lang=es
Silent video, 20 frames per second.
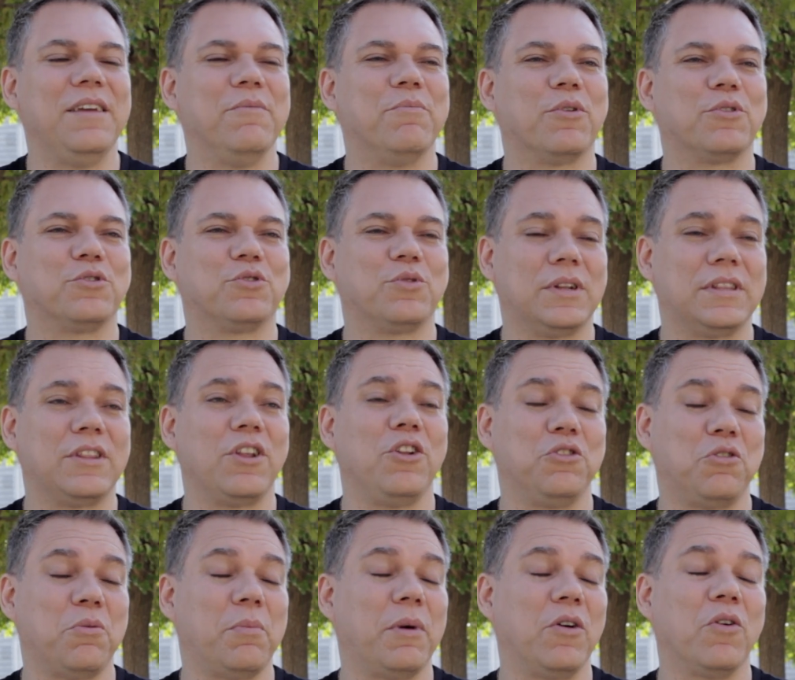por suerte
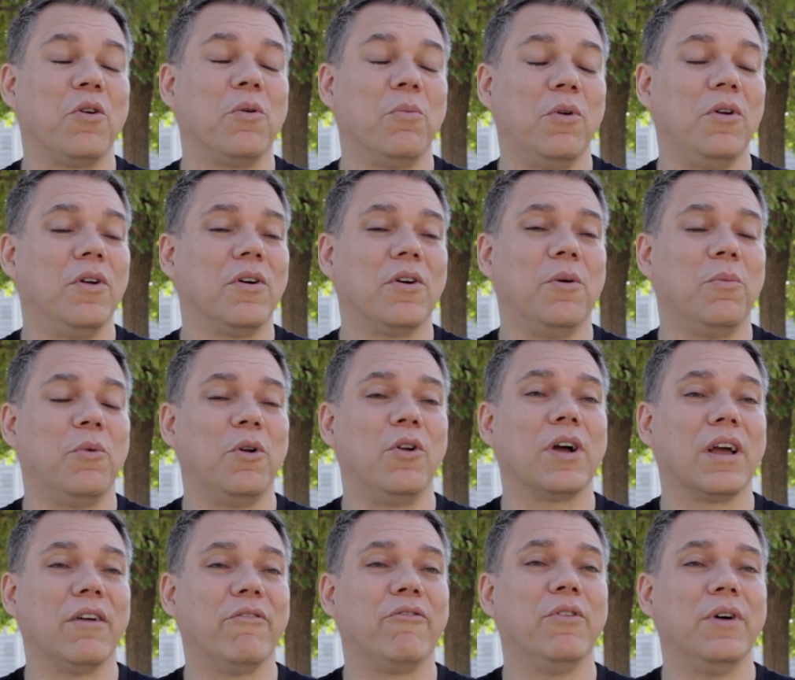lo tomaron como lo, como
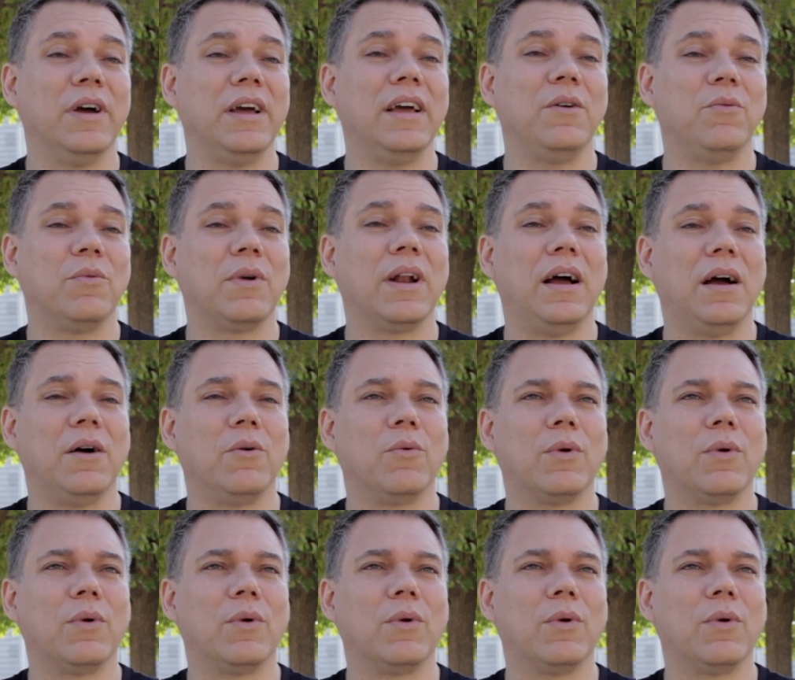lo que fue, una,